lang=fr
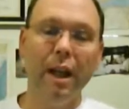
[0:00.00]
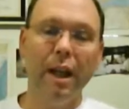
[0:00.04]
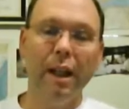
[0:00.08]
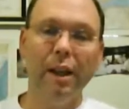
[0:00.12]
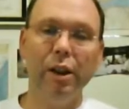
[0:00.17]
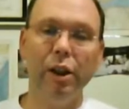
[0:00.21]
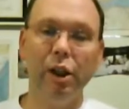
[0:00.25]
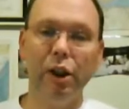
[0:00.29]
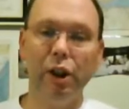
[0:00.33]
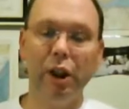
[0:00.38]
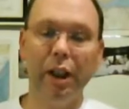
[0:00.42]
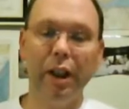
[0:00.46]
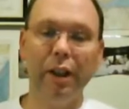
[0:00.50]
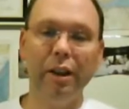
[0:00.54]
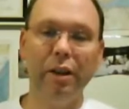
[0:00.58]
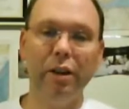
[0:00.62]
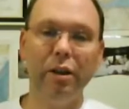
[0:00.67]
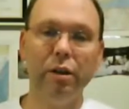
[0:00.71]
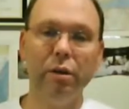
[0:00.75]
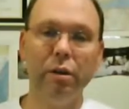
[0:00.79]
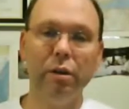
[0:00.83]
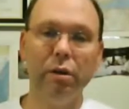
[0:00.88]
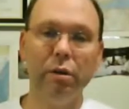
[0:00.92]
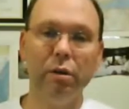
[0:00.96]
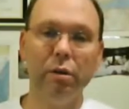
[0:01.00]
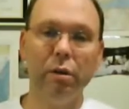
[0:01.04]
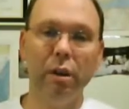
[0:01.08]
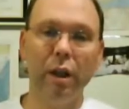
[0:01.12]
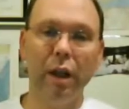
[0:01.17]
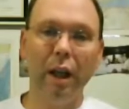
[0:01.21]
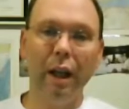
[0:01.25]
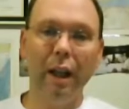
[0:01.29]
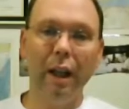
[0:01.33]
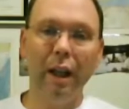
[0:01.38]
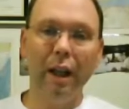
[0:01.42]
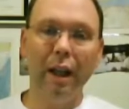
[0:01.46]
Jésus
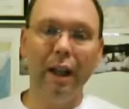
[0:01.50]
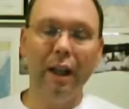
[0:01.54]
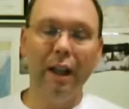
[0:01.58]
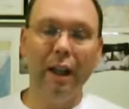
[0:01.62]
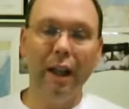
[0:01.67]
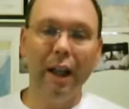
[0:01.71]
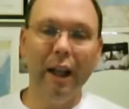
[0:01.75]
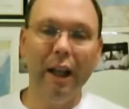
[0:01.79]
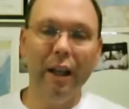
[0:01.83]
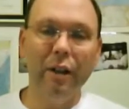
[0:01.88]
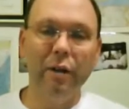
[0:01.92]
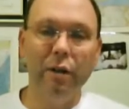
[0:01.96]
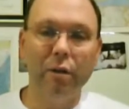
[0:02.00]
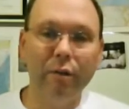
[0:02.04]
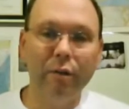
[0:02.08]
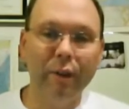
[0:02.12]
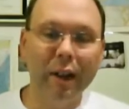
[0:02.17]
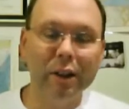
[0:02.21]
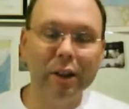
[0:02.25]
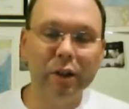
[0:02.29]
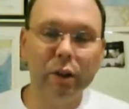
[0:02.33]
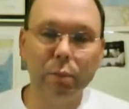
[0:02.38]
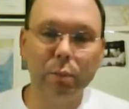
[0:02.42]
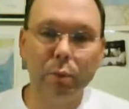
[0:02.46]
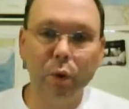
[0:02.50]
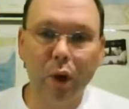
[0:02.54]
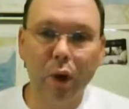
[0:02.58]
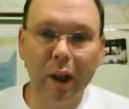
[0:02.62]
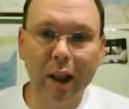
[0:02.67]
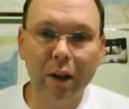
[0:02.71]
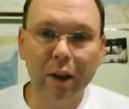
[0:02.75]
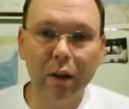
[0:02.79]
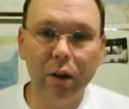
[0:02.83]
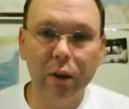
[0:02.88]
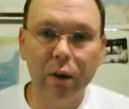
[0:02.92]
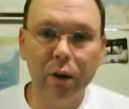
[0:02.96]
est né d'une façon
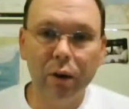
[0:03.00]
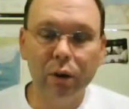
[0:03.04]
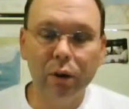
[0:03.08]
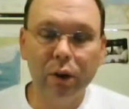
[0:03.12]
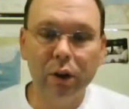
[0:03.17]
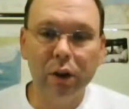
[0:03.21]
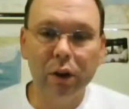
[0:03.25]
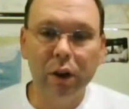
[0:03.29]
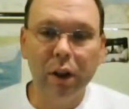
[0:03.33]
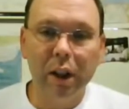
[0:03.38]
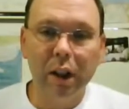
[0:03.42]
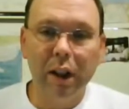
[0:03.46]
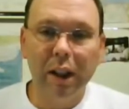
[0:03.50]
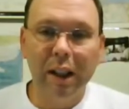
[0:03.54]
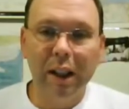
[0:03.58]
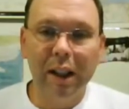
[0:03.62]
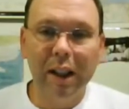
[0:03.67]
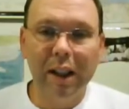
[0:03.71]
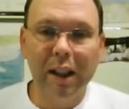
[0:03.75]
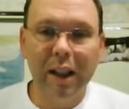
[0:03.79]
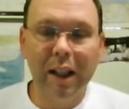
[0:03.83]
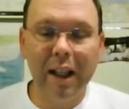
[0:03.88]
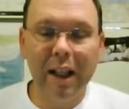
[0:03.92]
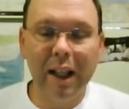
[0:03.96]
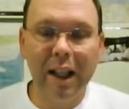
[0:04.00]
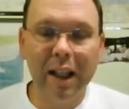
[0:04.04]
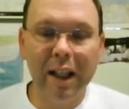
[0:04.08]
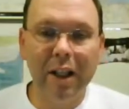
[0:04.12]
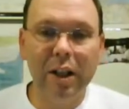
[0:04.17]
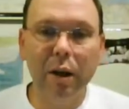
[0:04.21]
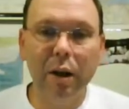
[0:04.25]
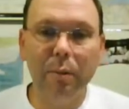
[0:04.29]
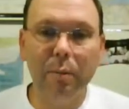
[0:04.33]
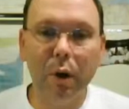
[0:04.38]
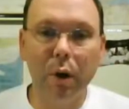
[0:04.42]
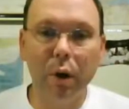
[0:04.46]
miraculeuse qui
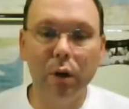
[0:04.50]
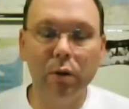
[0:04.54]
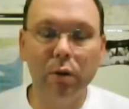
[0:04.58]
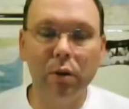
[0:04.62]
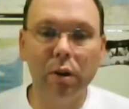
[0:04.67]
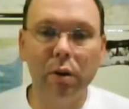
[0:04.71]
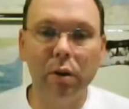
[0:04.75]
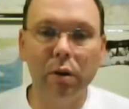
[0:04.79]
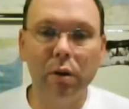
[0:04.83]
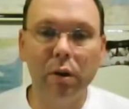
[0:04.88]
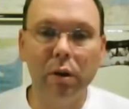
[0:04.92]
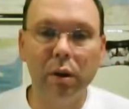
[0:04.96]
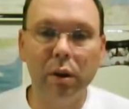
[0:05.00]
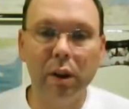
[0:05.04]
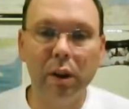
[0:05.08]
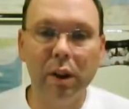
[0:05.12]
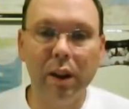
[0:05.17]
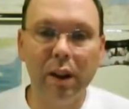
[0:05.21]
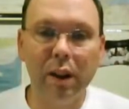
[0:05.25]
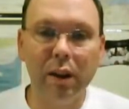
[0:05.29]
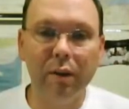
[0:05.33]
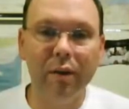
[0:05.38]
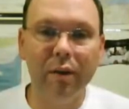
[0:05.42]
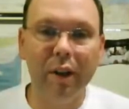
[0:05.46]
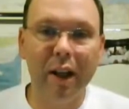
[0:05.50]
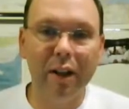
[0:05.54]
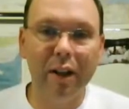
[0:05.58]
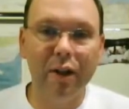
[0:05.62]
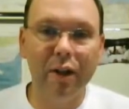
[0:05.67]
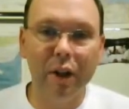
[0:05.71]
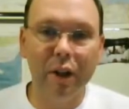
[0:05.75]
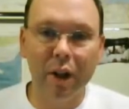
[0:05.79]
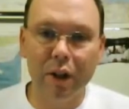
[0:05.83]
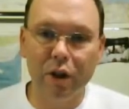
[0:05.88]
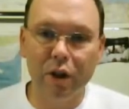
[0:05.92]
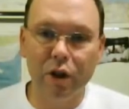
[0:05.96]
démontre qu'il vient
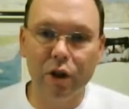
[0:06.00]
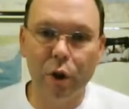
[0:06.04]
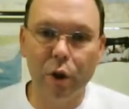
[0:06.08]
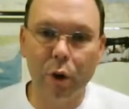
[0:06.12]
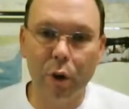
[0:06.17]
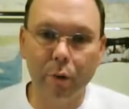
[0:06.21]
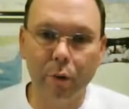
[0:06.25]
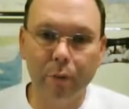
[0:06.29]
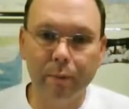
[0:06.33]
de Dieu.